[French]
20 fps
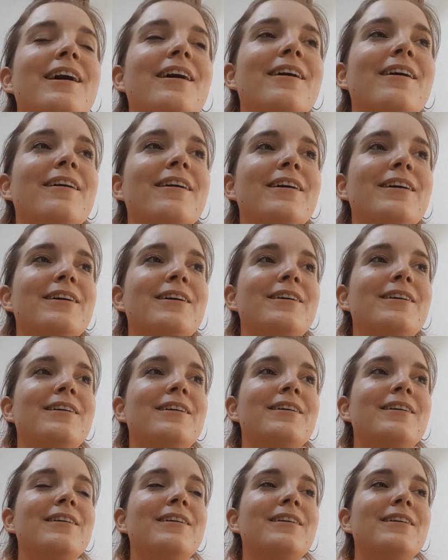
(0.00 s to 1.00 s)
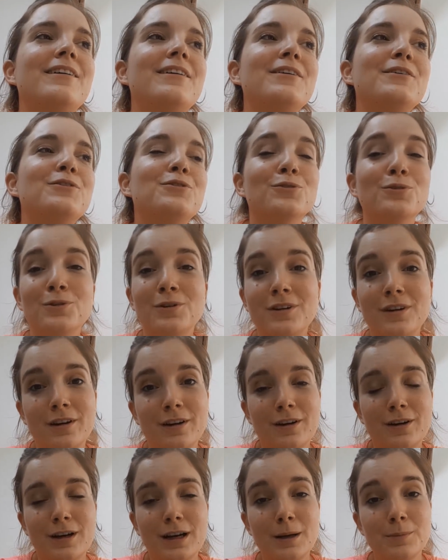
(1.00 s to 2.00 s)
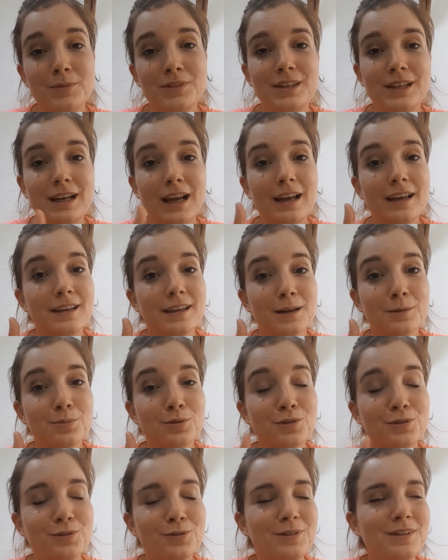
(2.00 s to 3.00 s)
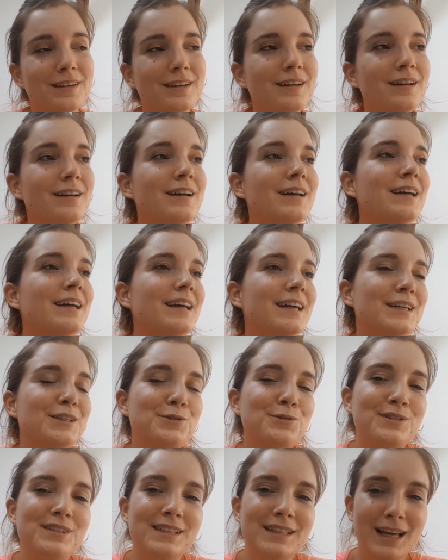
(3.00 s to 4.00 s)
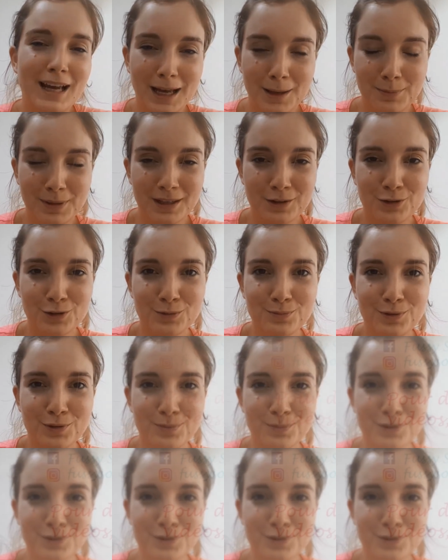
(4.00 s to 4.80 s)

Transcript: Euh, donc euh, un petit like hein, pour le soutien. Et je vous dis à bientôt pour